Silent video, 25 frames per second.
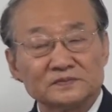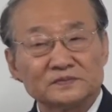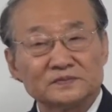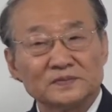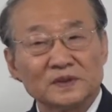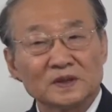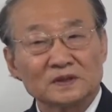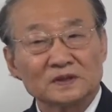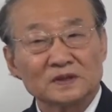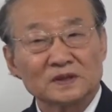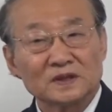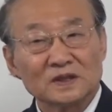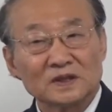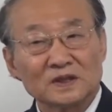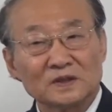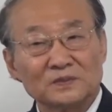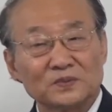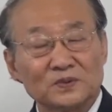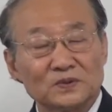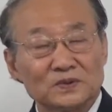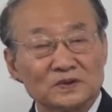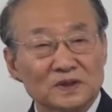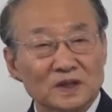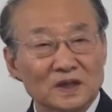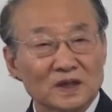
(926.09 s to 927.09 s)
백성이
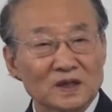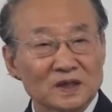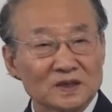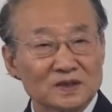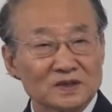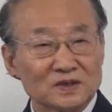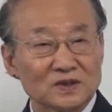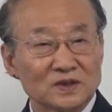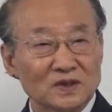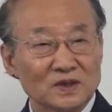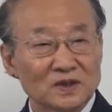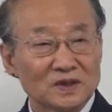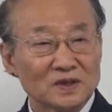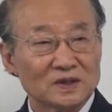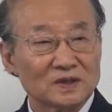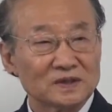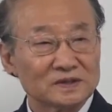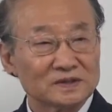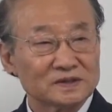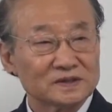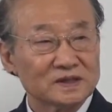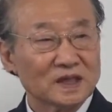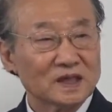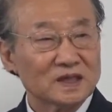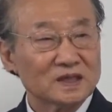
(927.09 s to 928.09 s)
불쌍해서
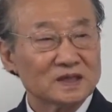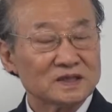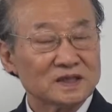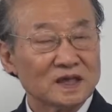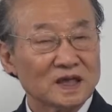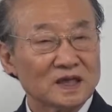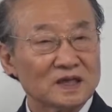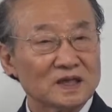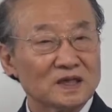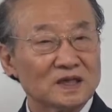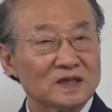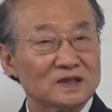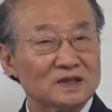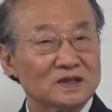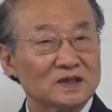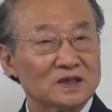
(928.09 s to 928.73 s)
자기 사제를